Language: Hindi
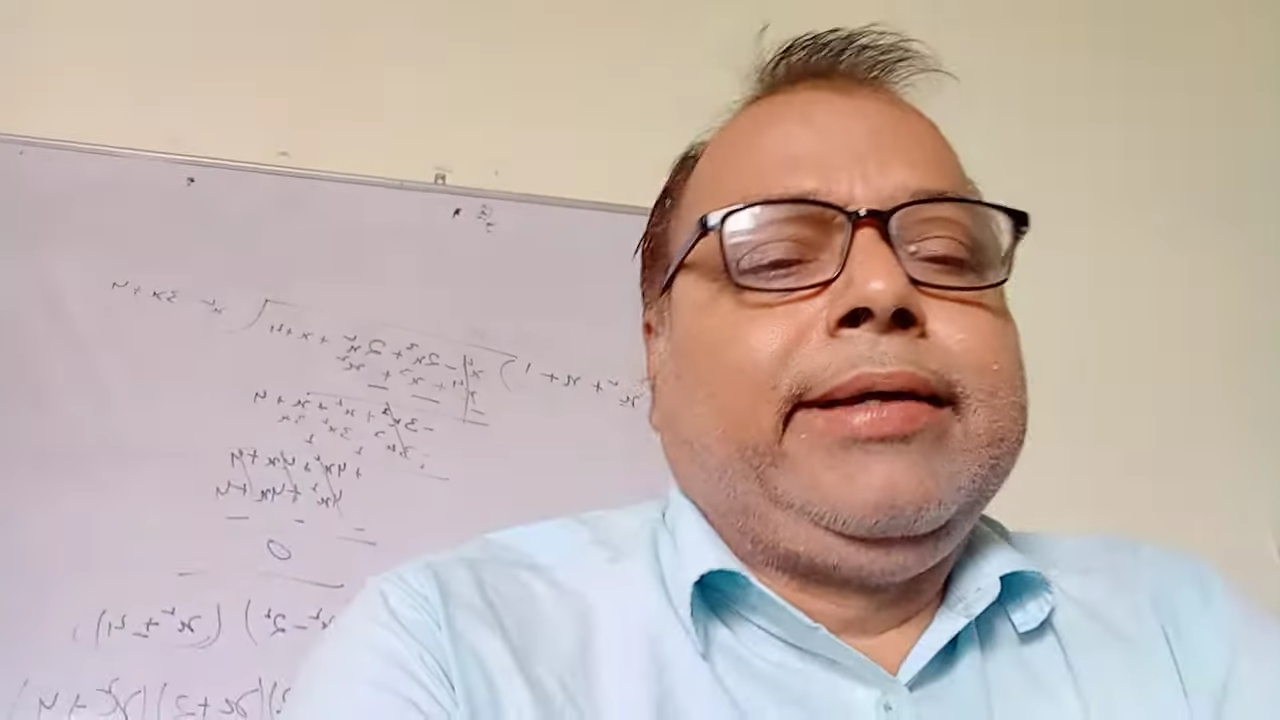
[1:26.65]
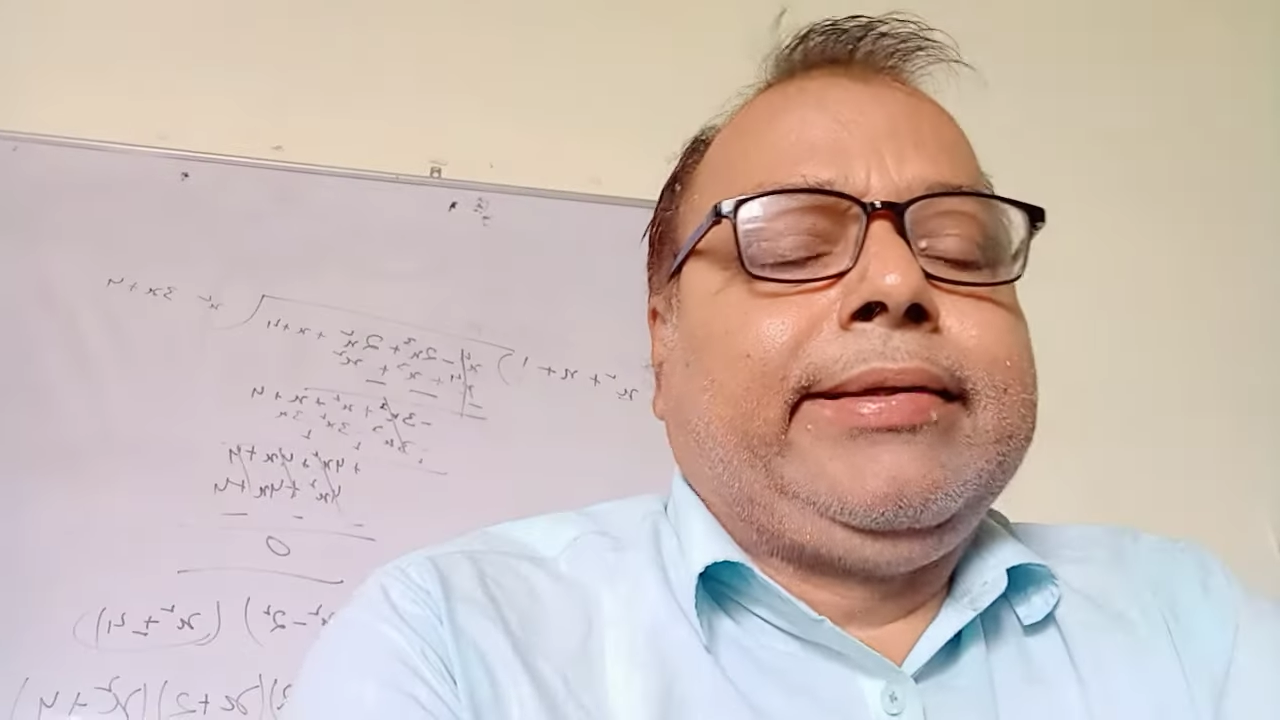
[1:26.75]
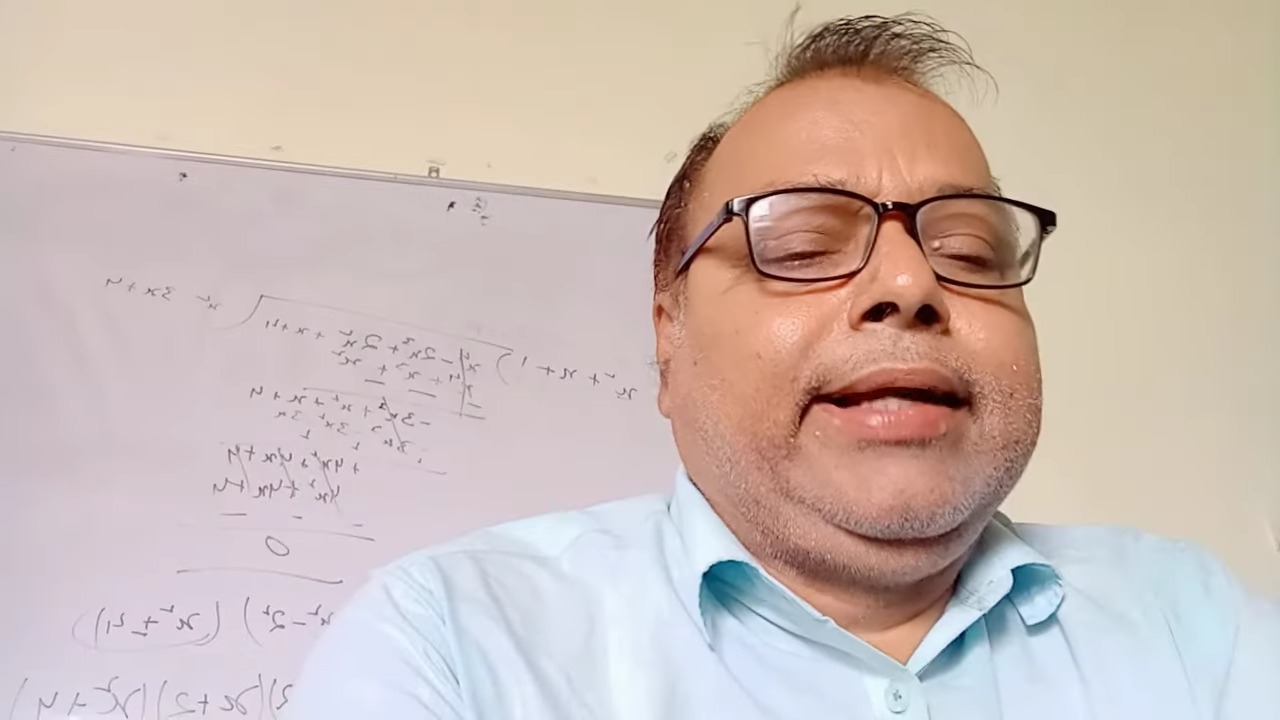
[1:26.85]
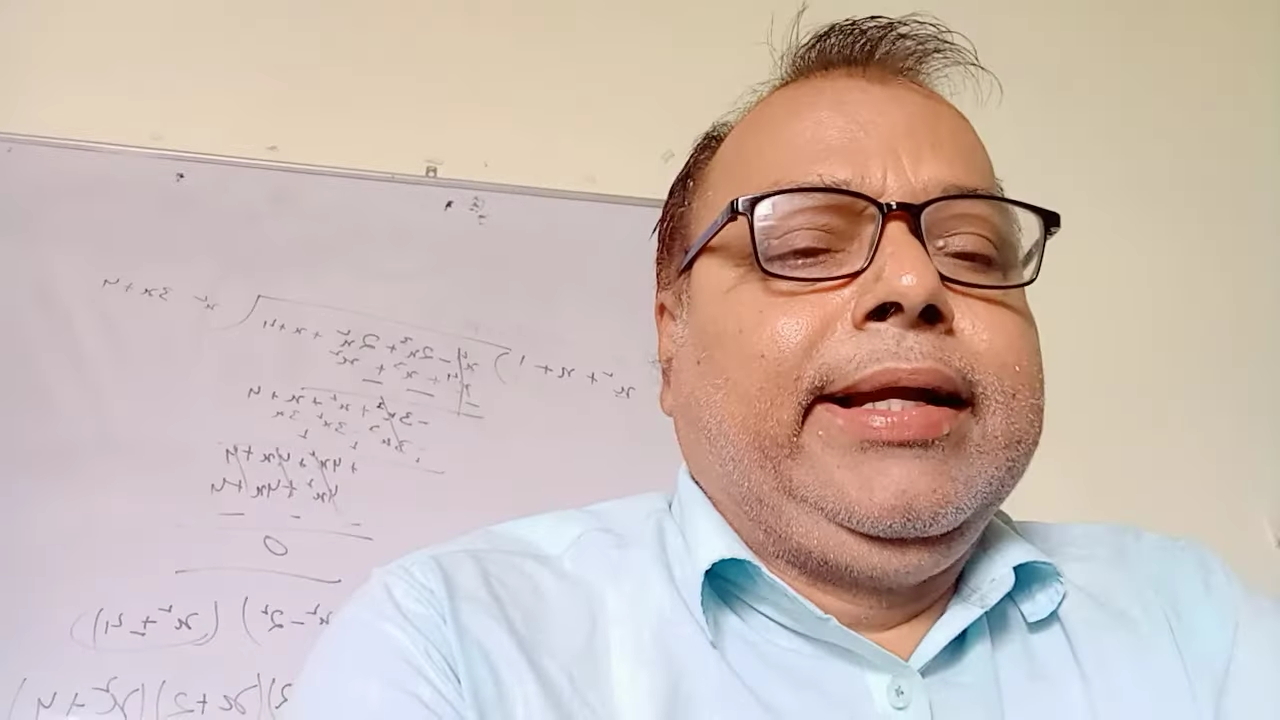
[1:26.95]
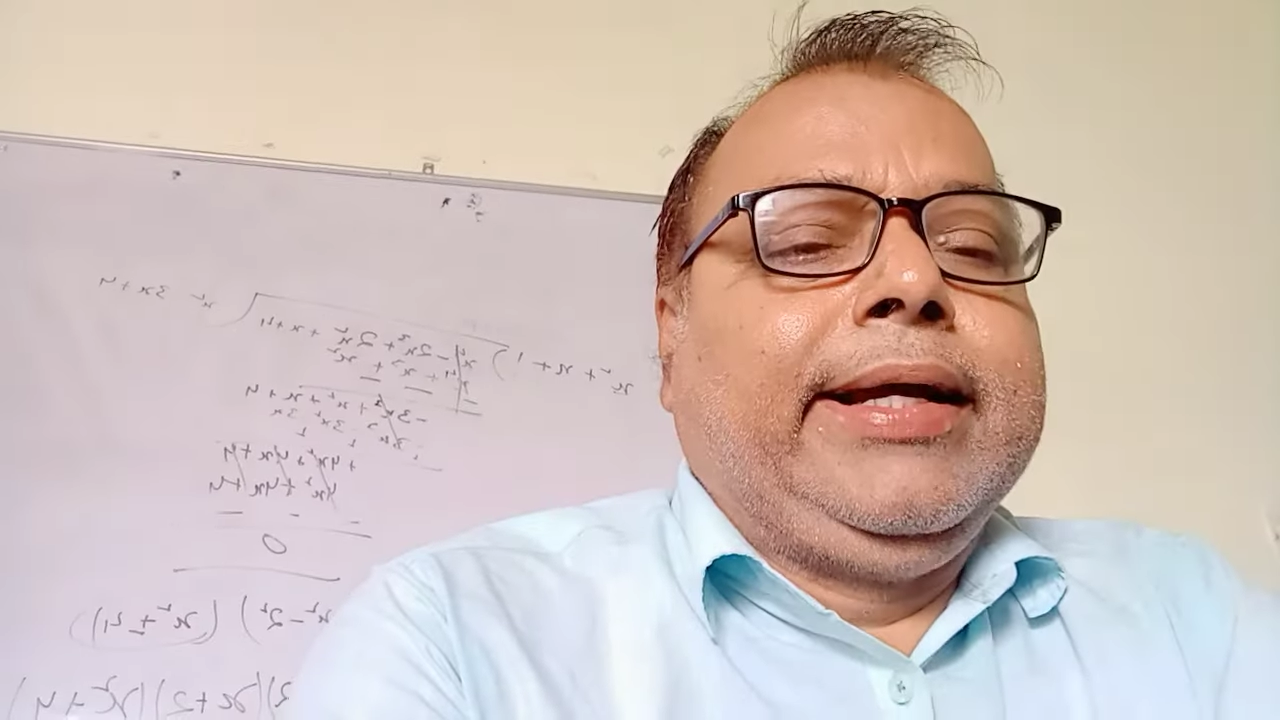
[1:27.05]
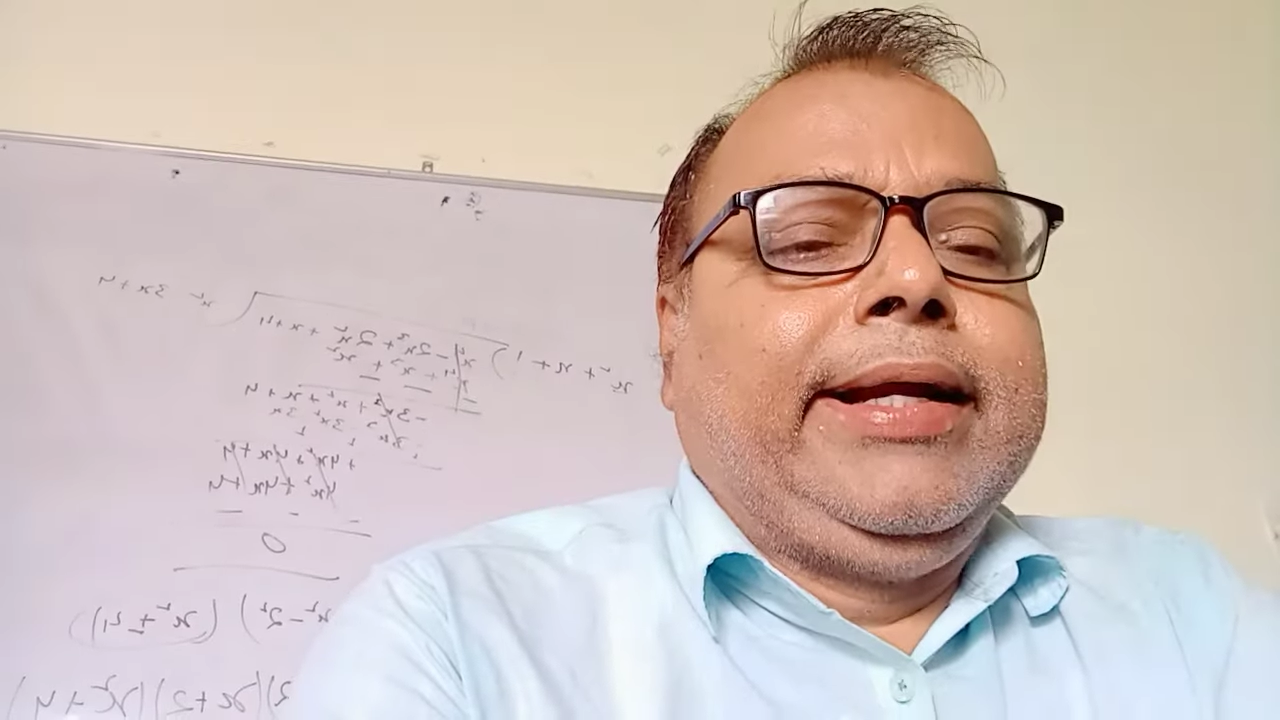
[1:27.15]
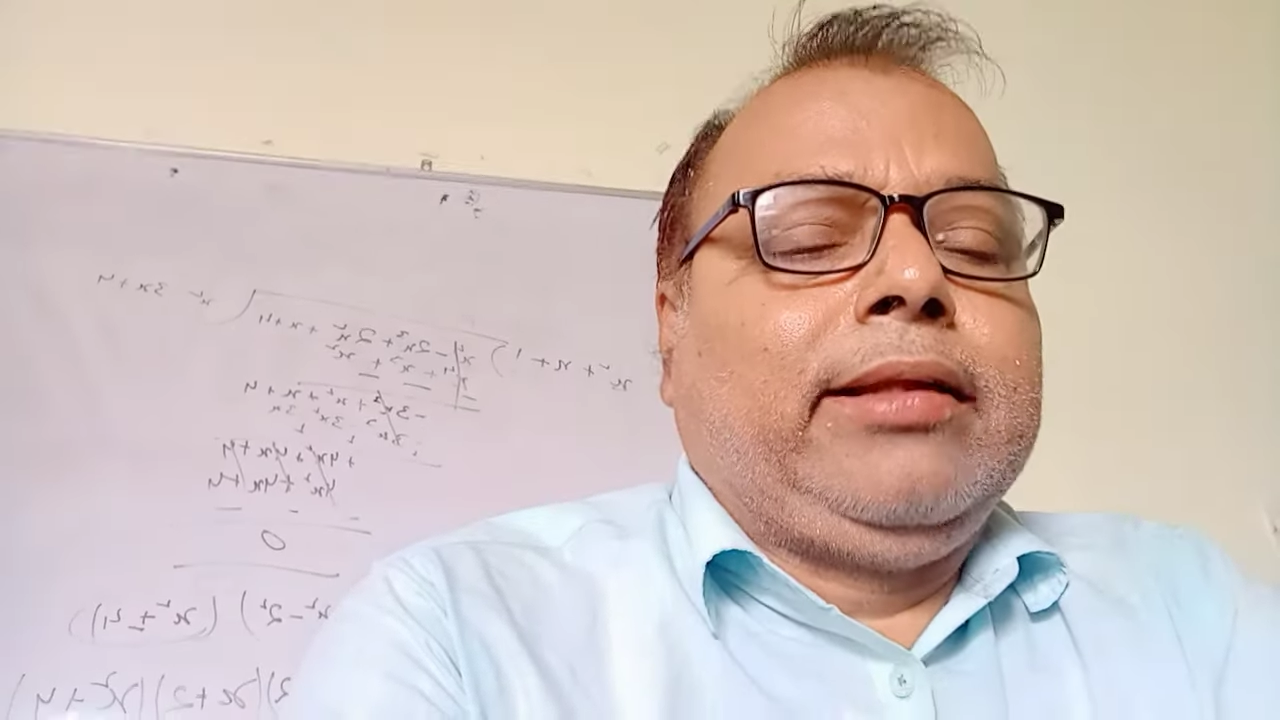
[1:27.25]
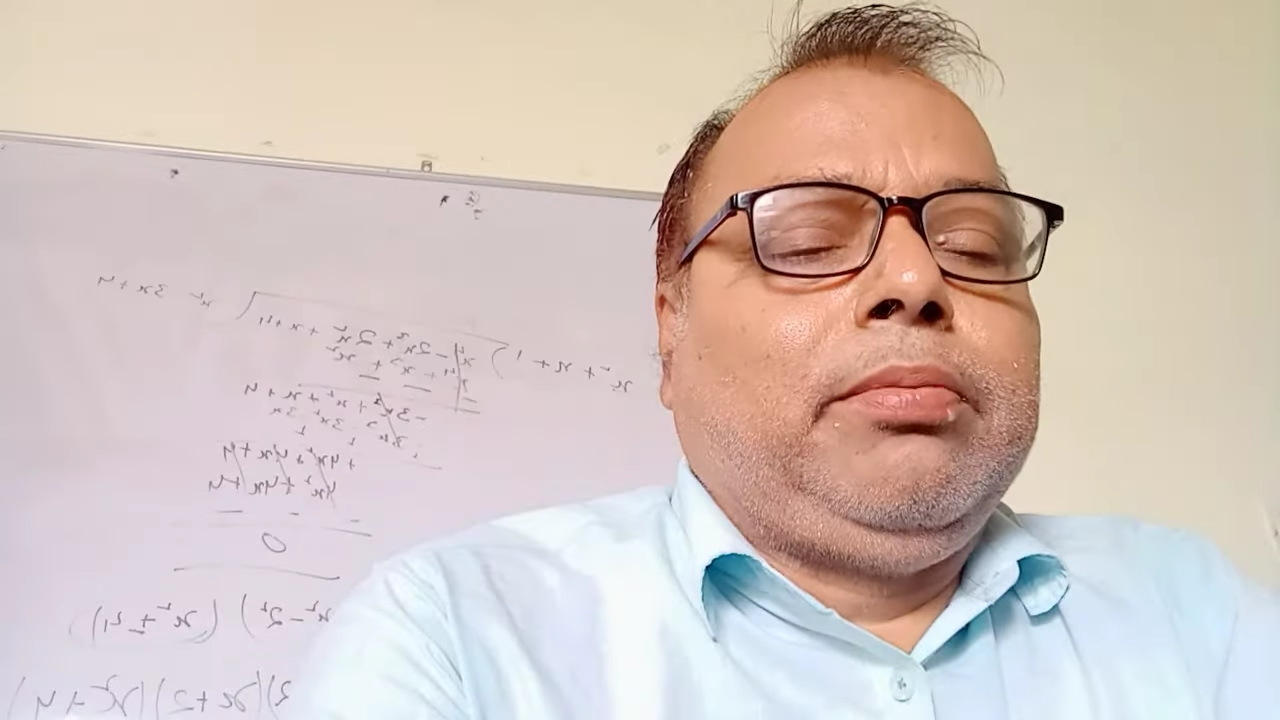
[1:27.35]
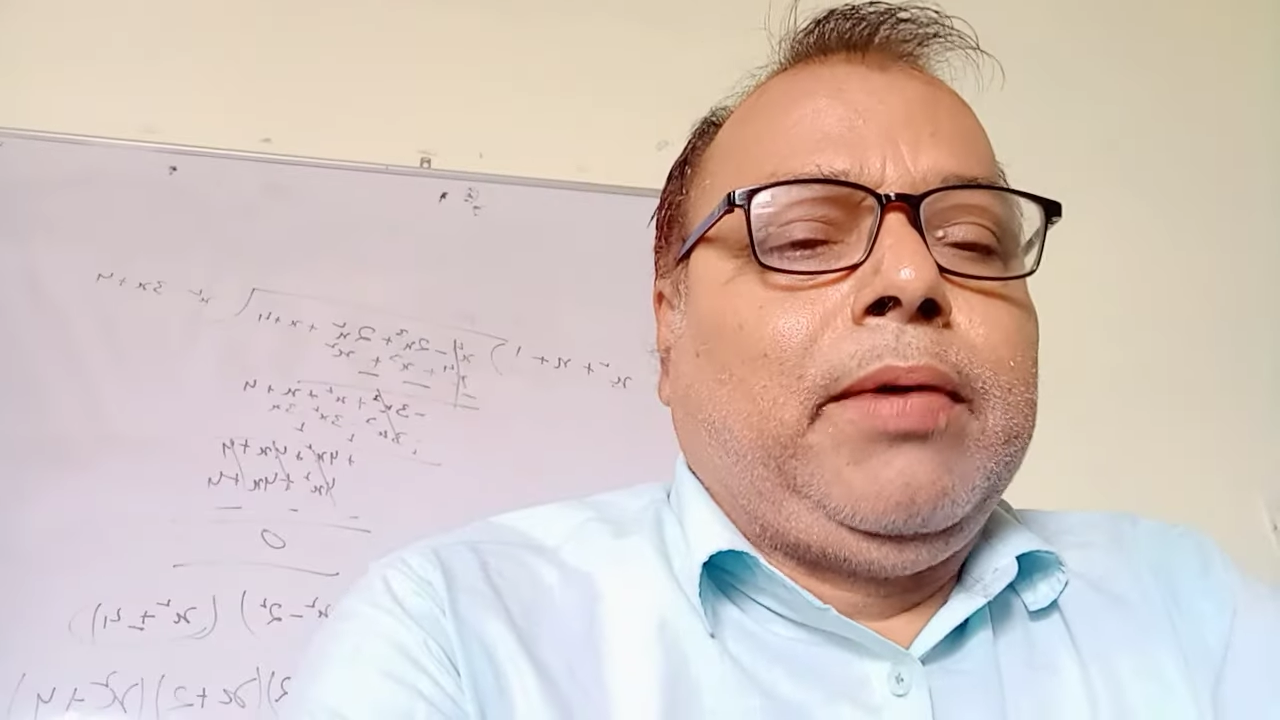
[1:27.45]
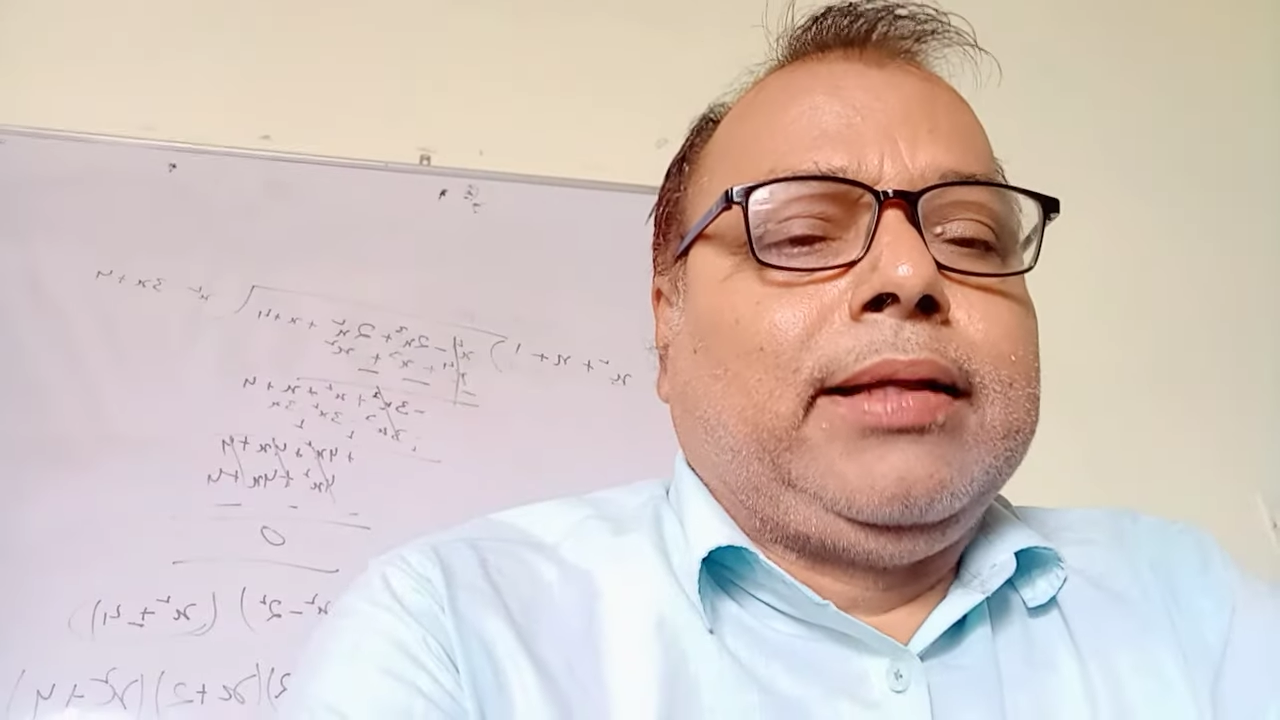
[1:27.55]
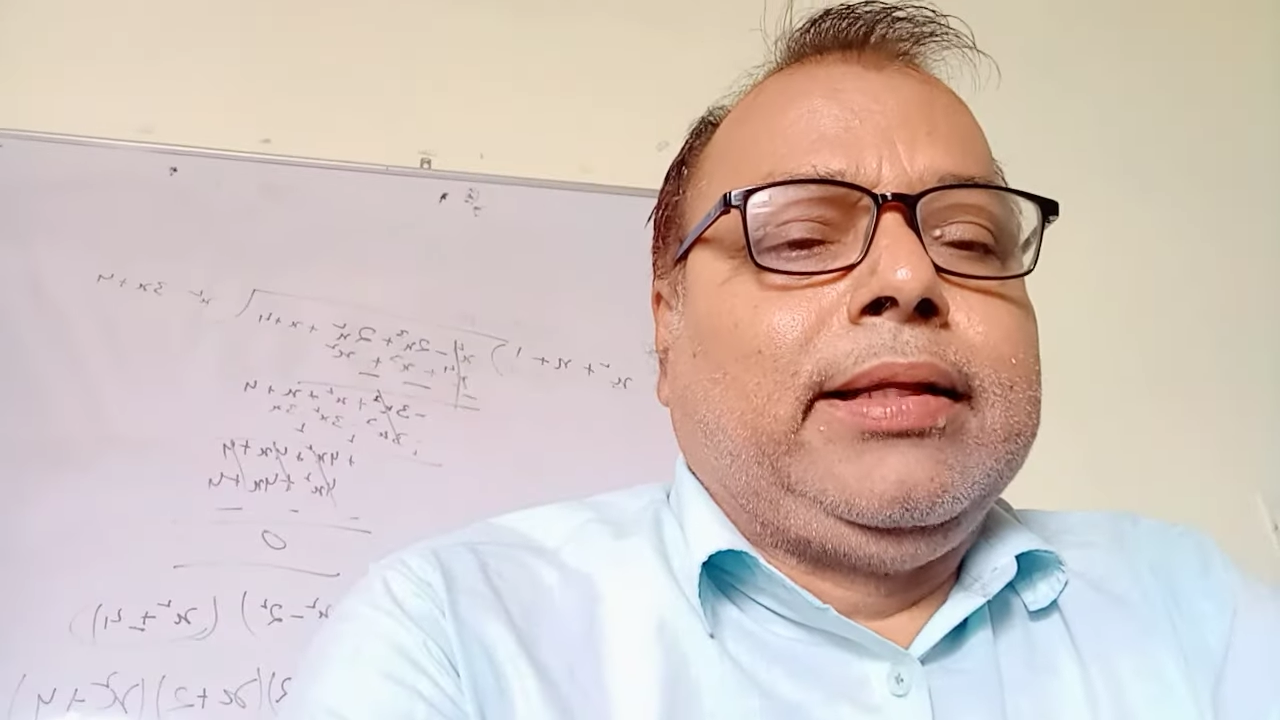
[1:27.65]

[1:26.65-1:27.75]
वह किसके लिए ग्रेस